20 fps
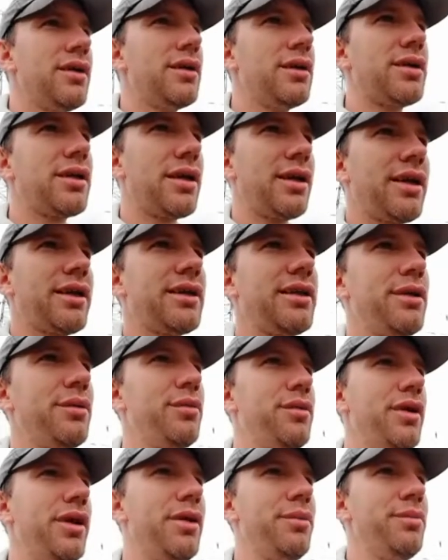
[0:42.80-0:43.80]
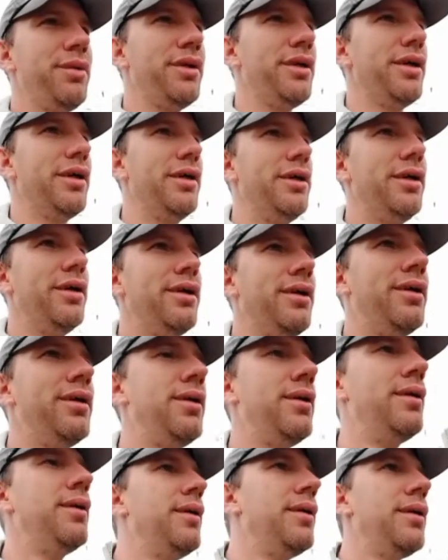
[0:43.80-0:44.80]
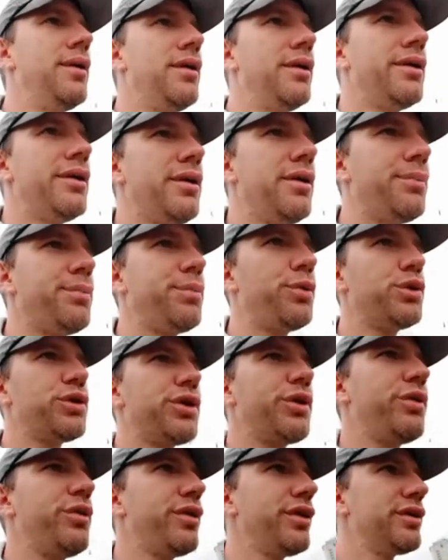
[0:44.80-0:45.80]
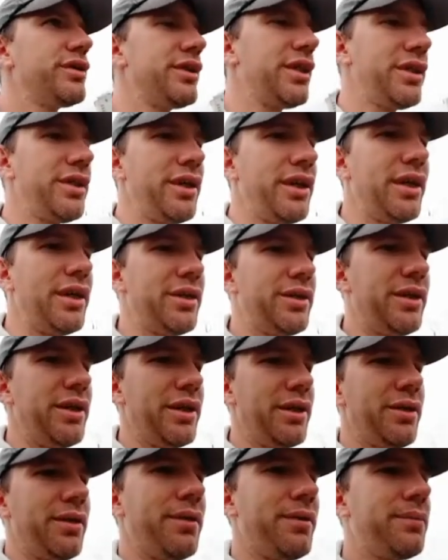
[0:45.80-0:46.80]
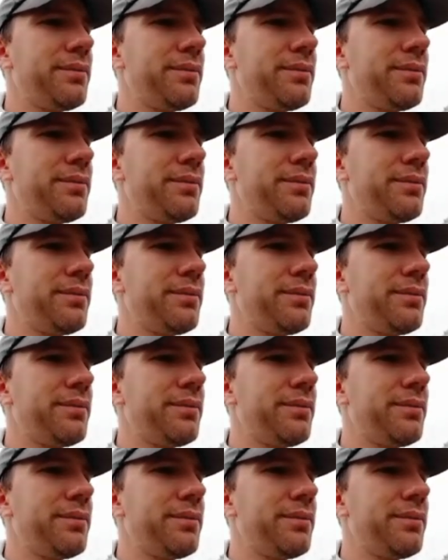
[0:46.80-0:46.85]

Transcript: трата времени и пустое занятие.